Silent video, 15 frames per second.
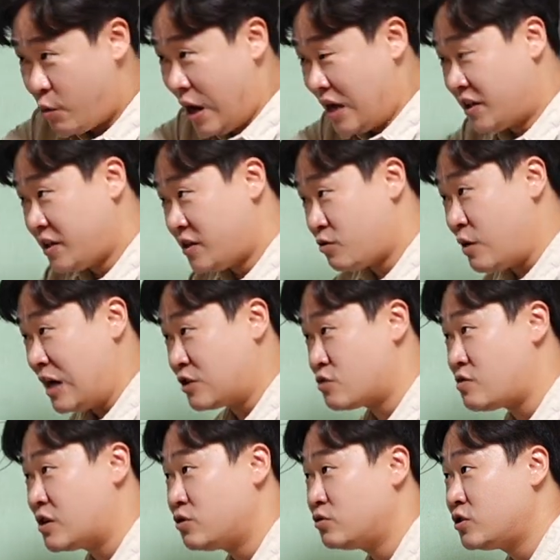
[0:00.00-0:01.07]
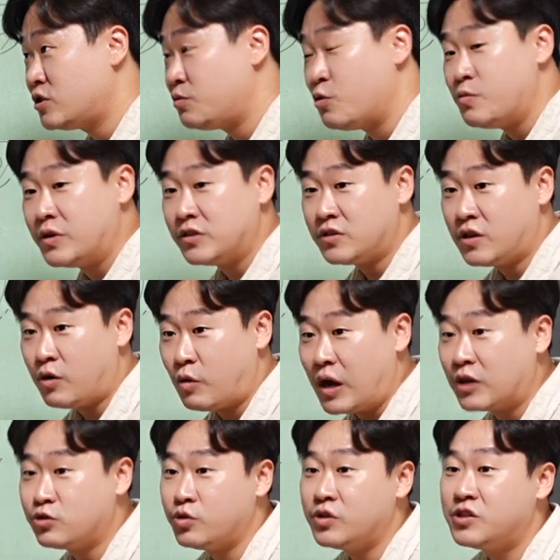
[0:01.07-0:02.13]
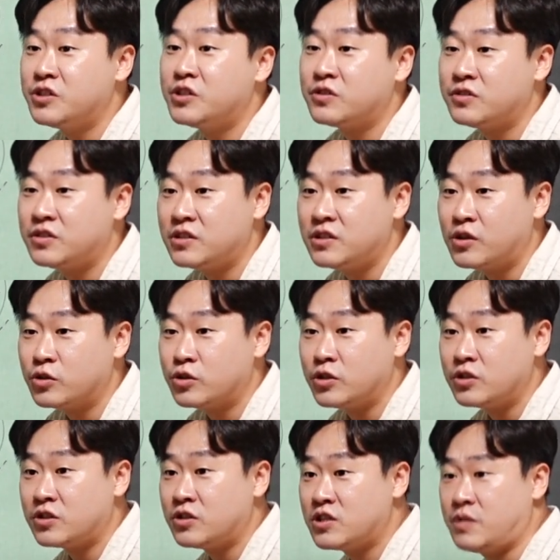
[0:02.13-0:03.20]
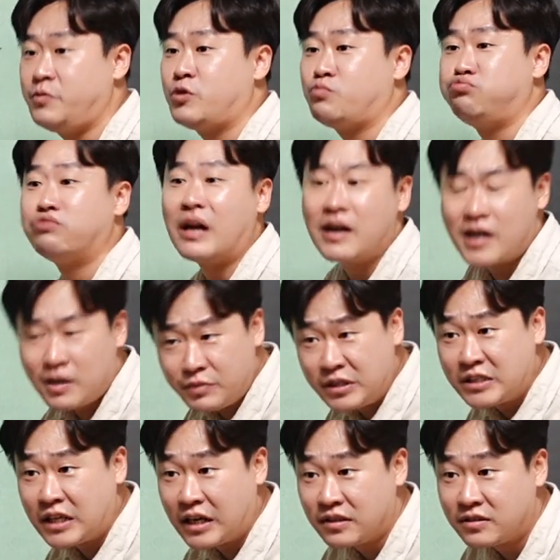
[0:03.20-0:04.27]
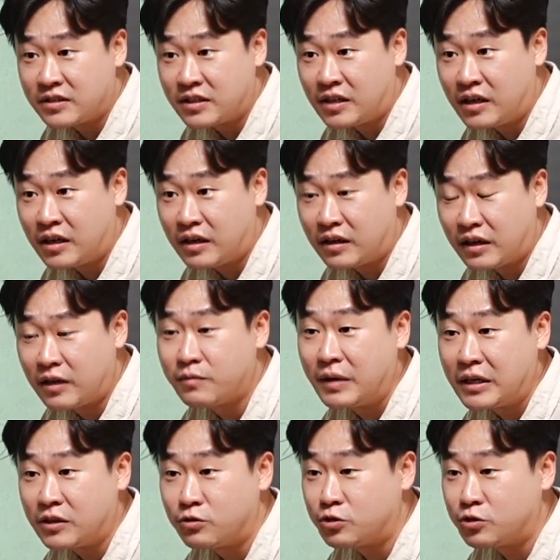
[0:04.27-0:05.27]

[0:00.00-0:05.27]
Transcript: 왕이 되는 과정들을 보면서 광종이 느꼈을 어떤 그런 심적 불안감이 있지 않았을까라는 말인